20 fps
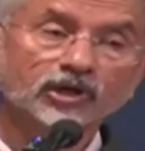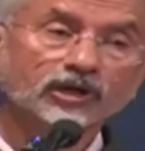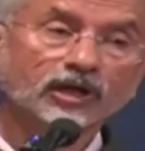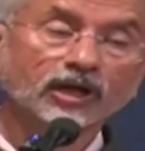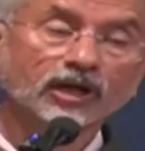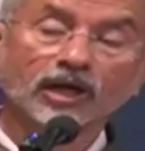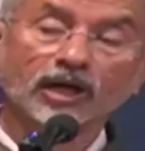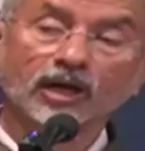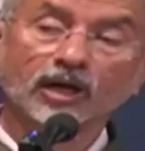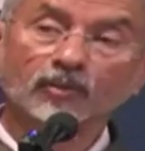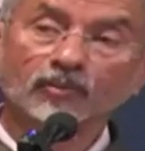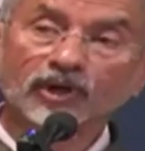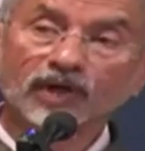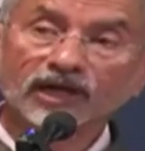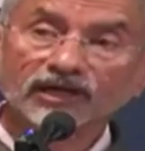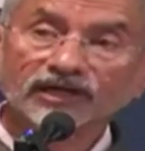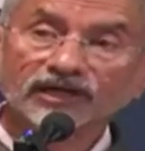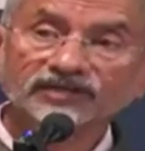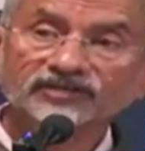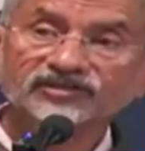पर
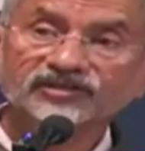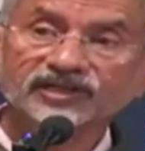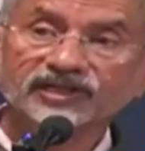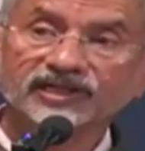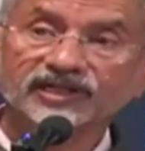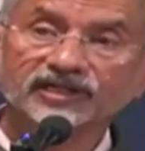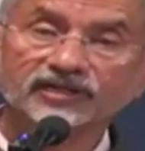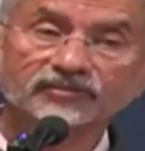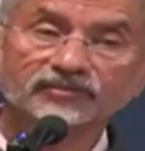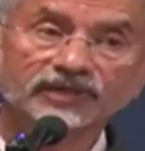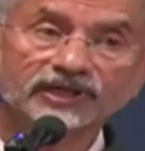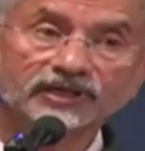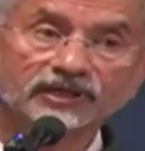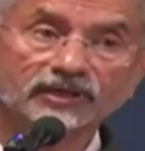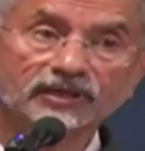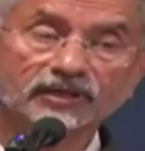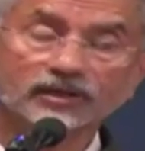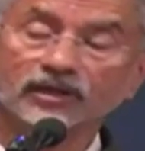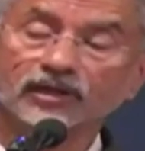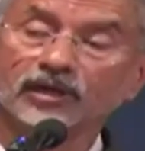हमारे स्केल में
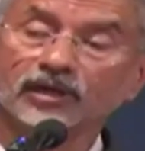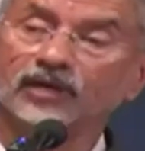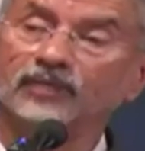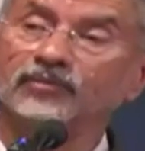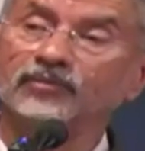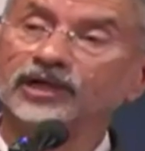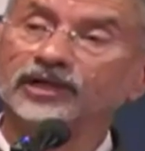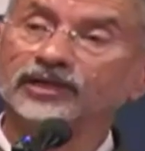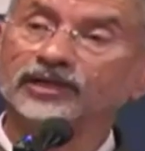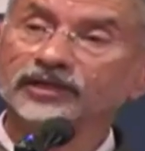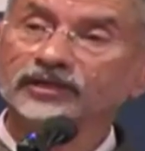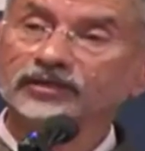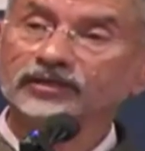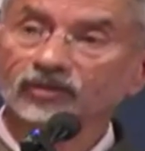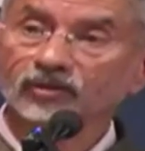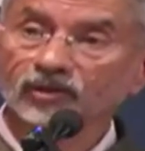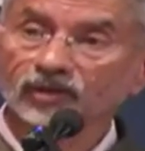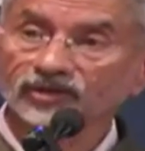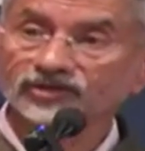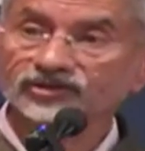हमारे
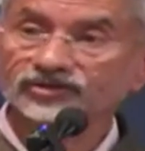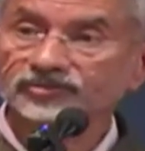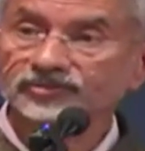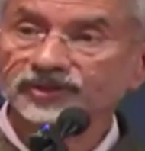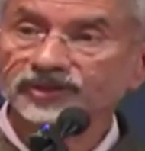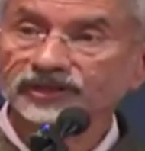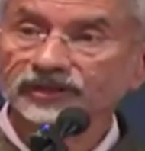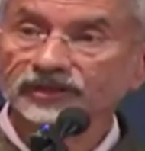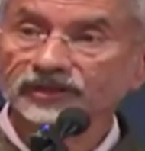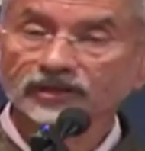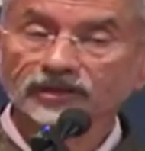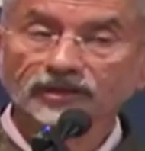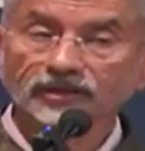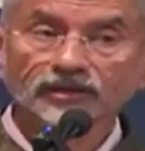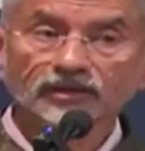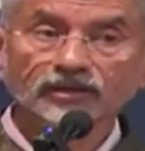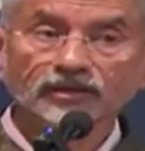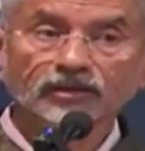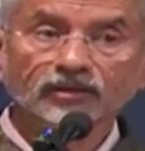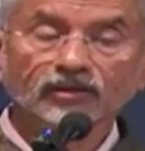कॉस्ट में
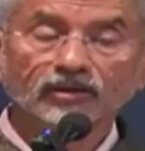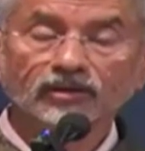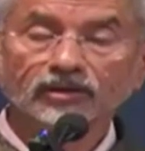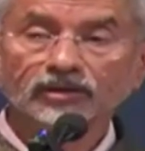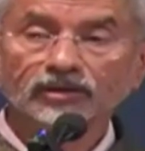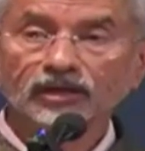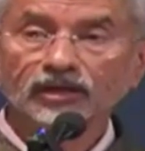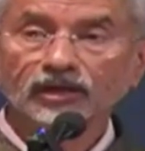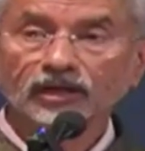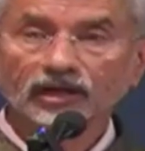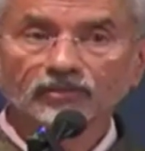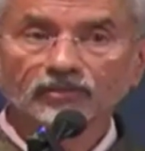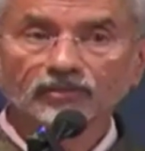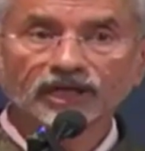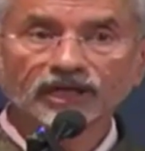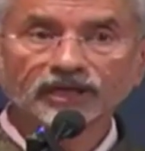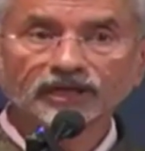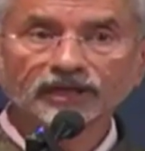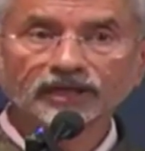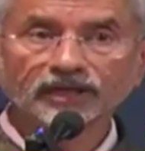और
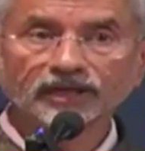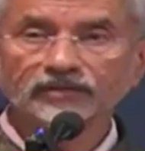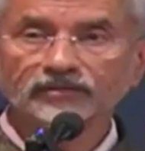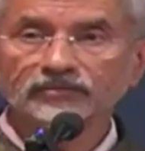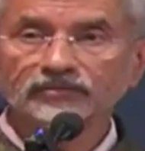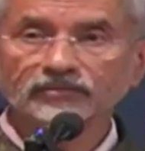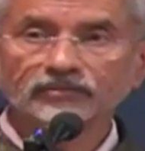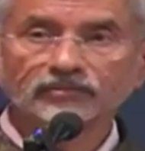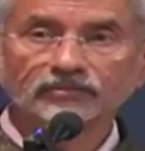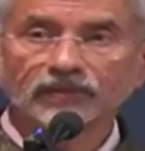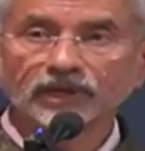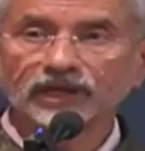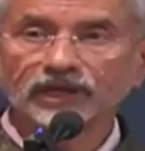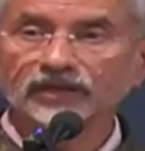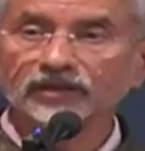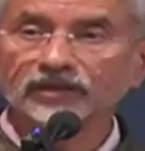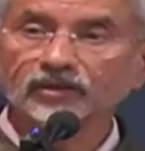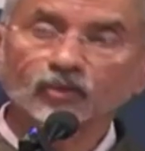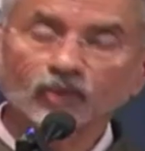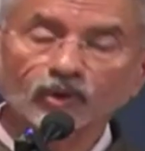हमारे
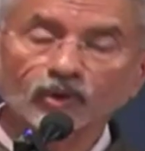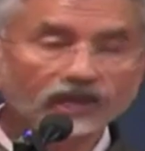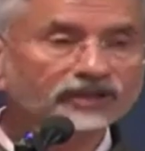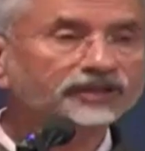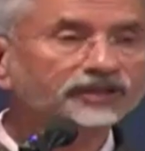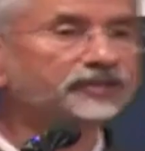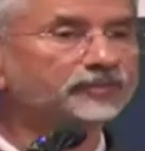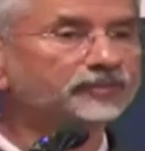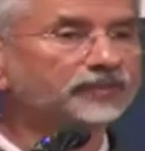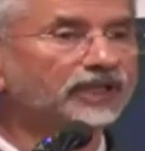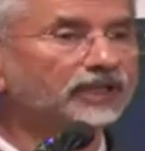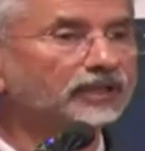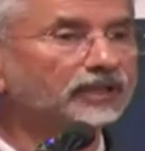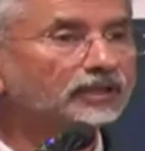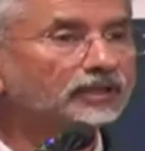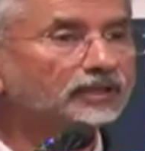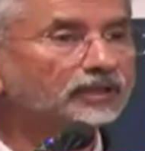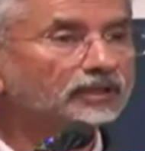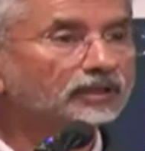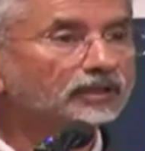माने क्वालिटी में
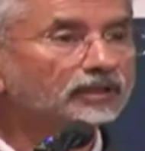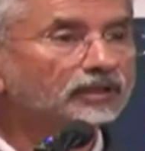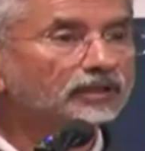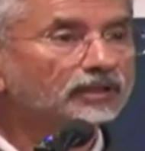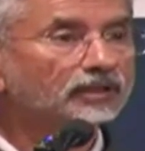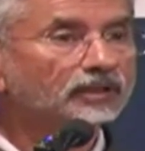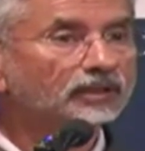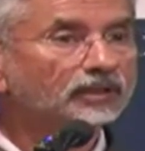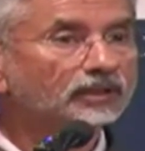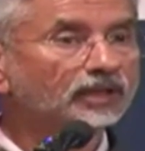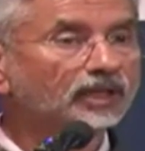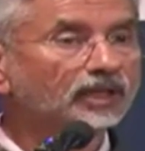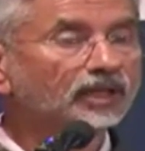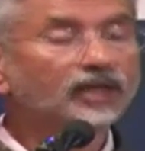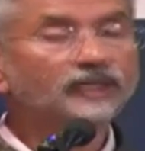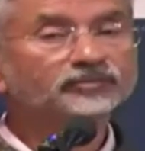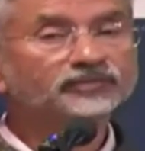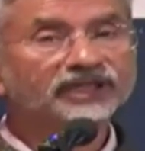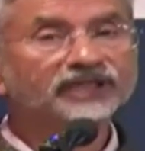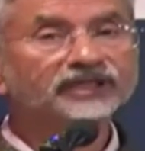
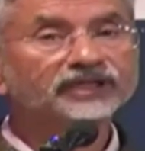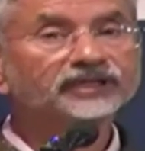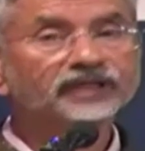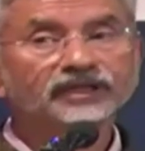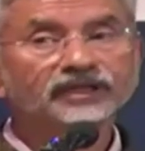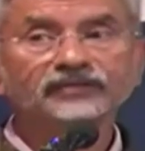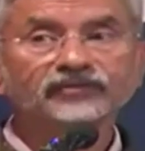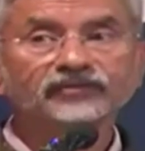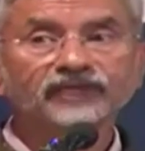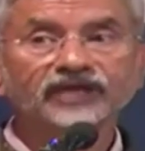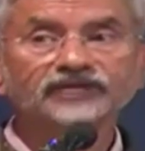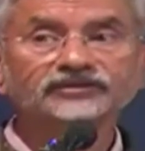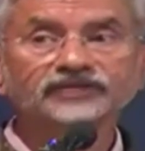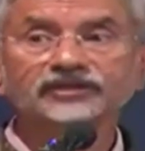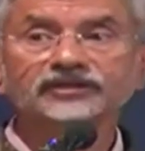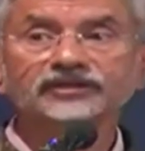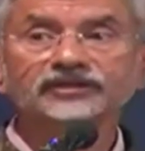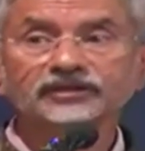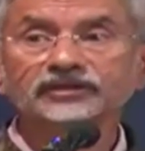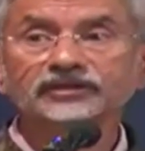आप देखें कि
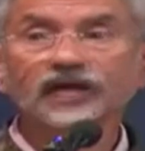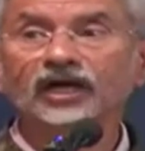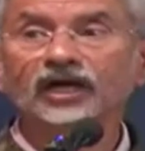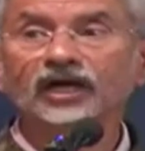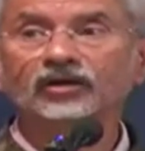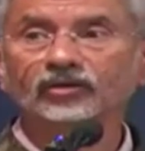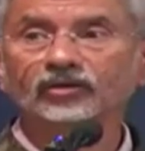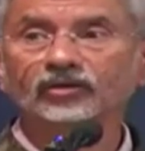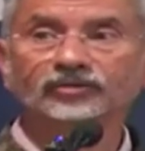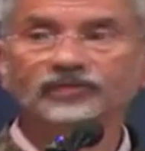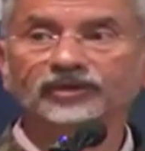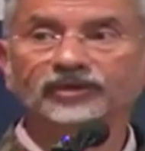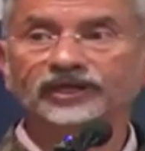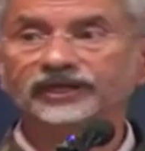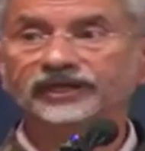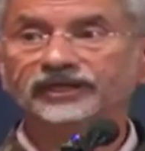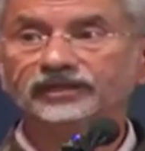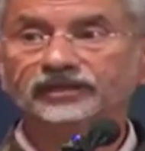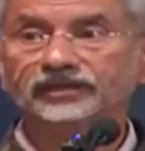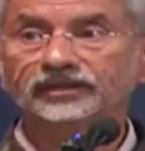वैक्सीन कहाँ और
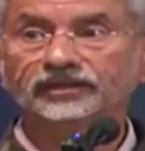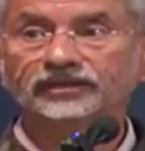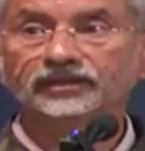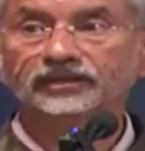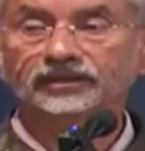बने